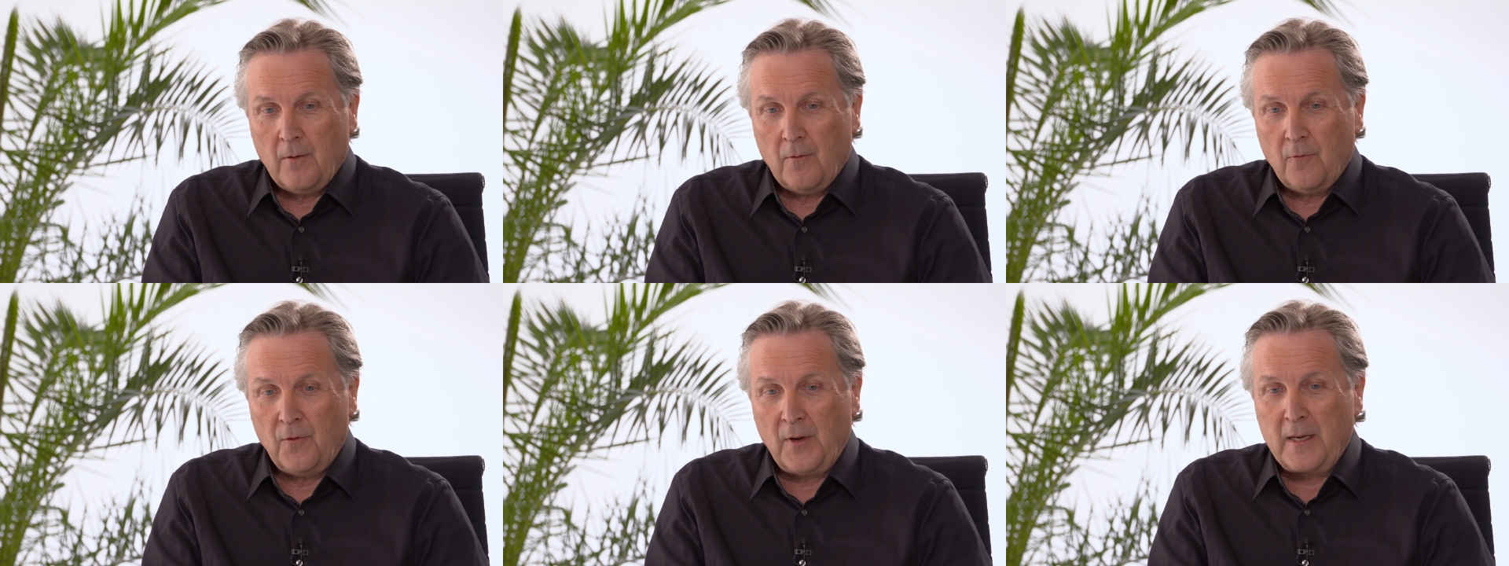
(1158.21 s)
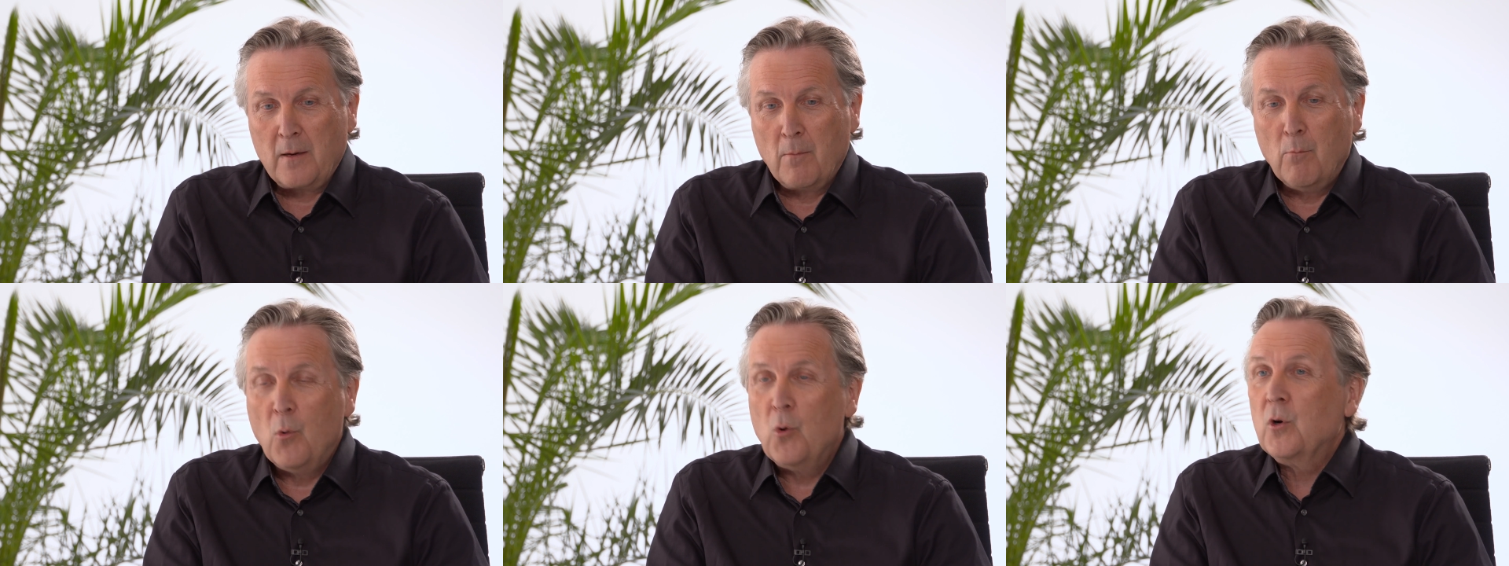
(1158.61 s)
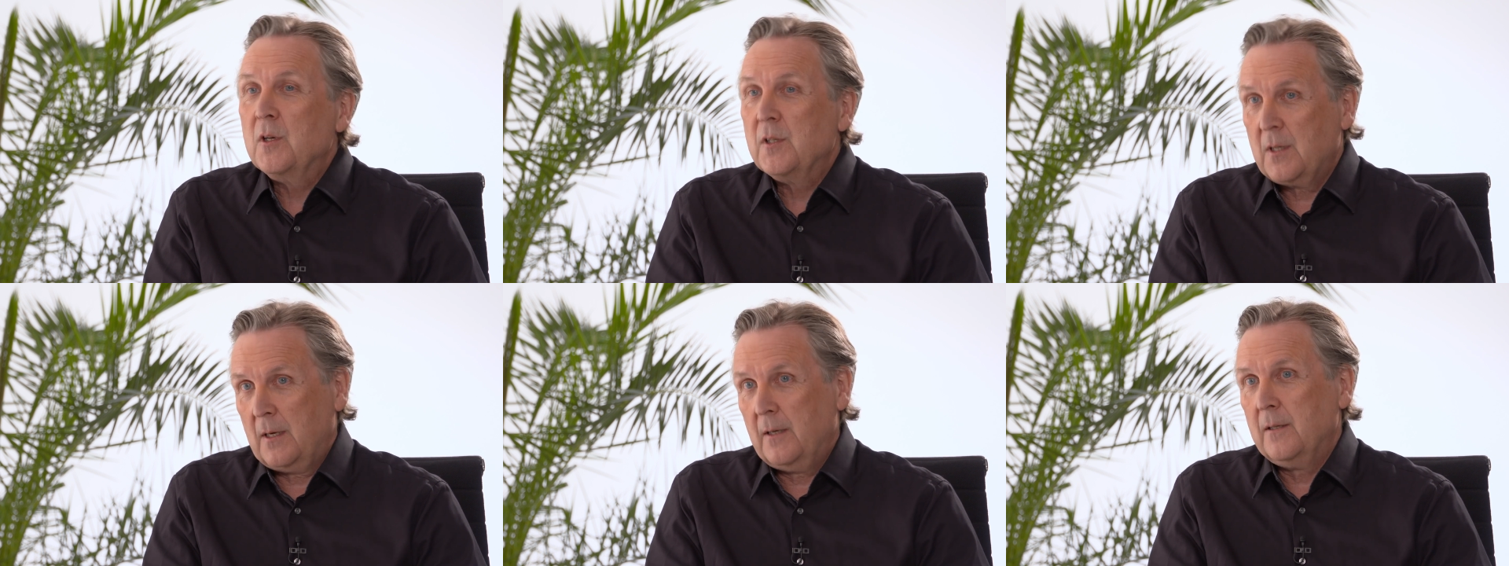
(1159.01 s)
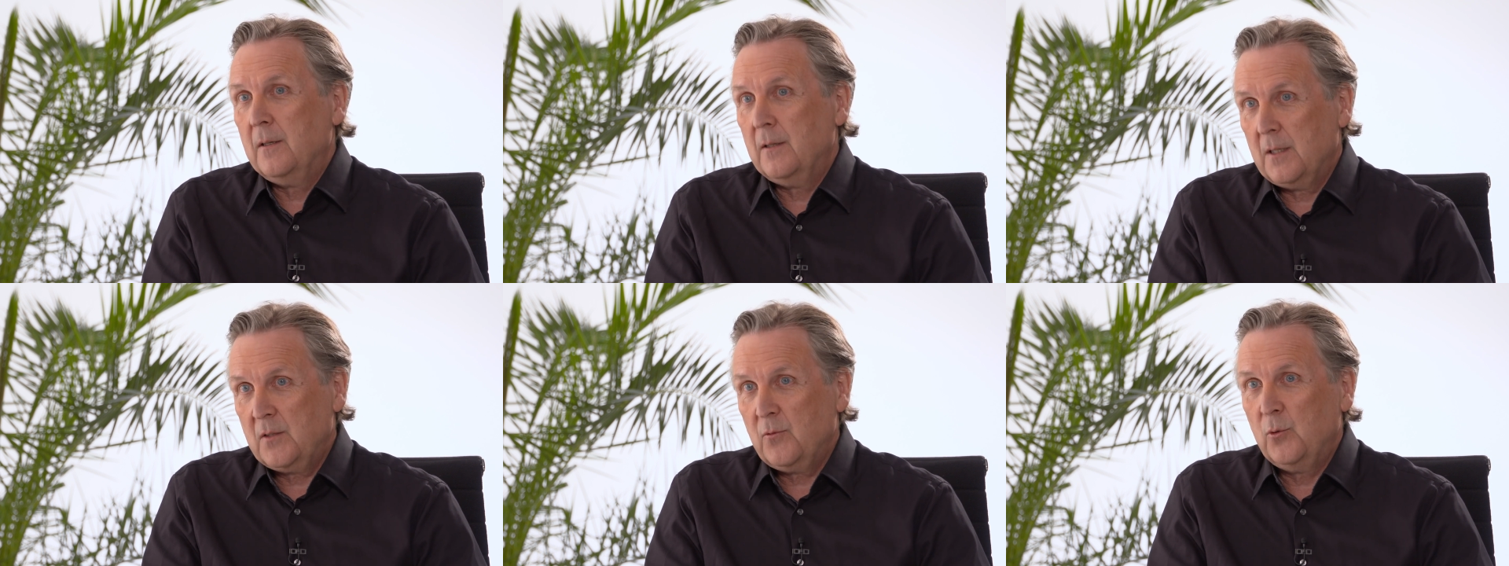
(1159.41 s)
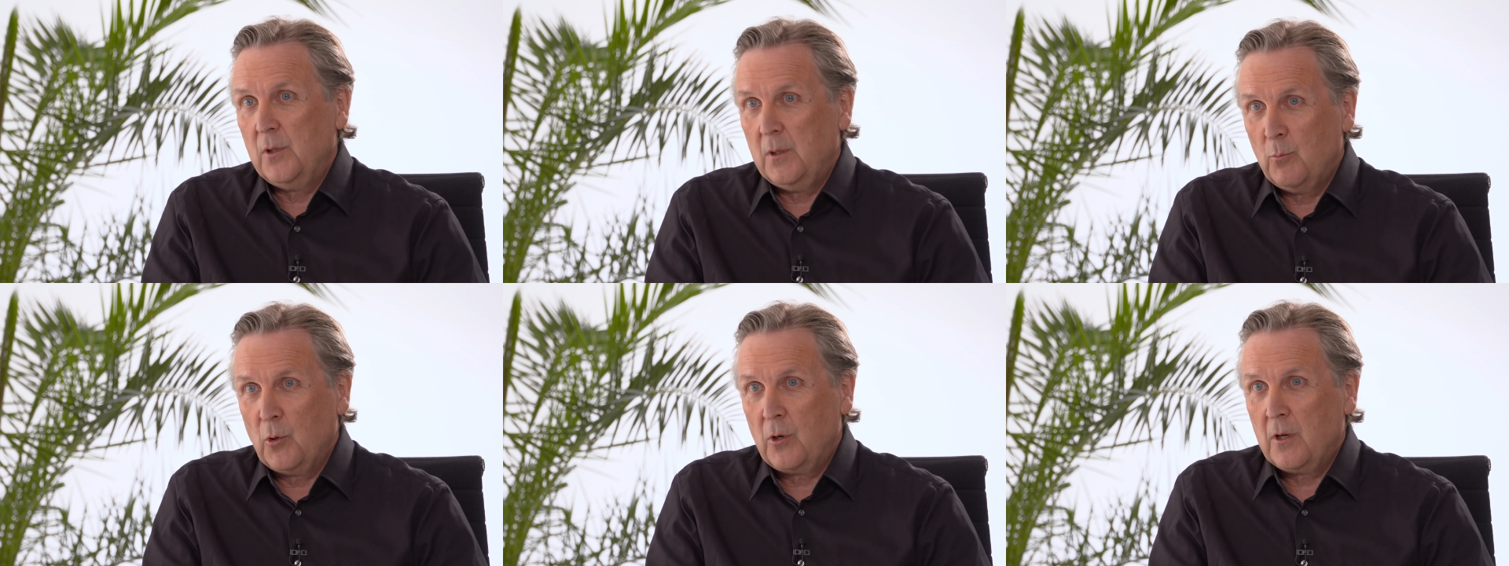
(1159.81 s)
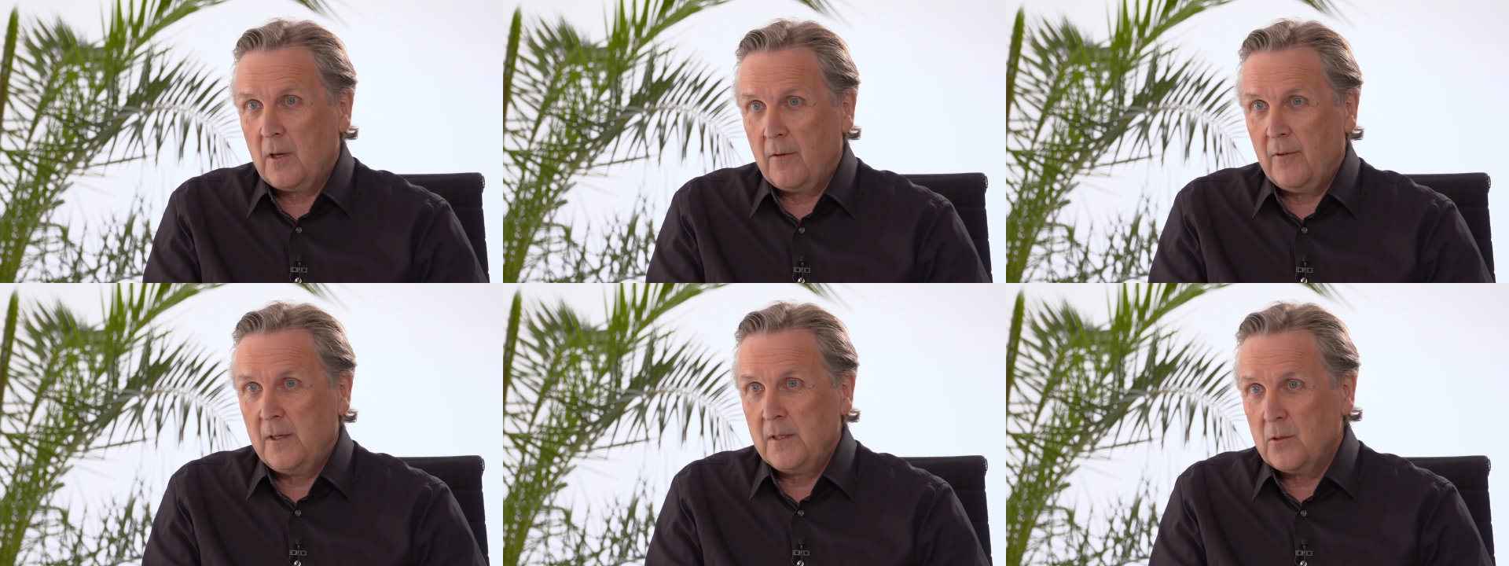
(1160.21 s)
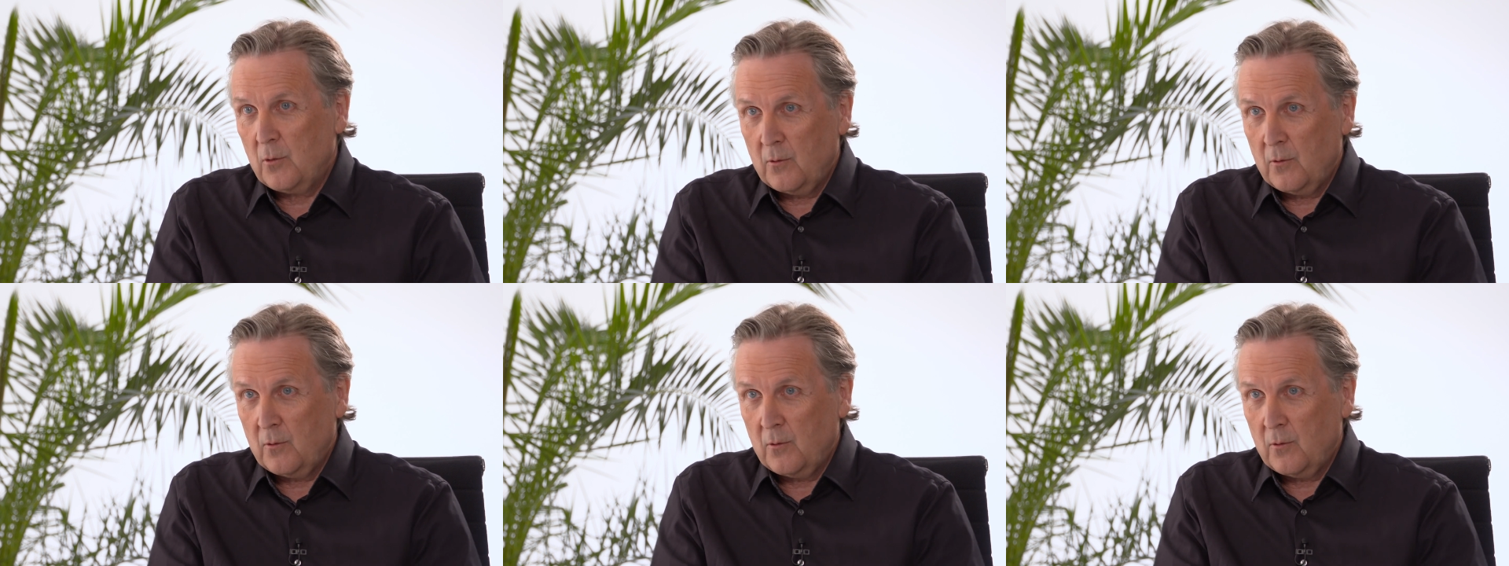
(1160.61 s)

welche Möglichkeiten das für dich möglicherweise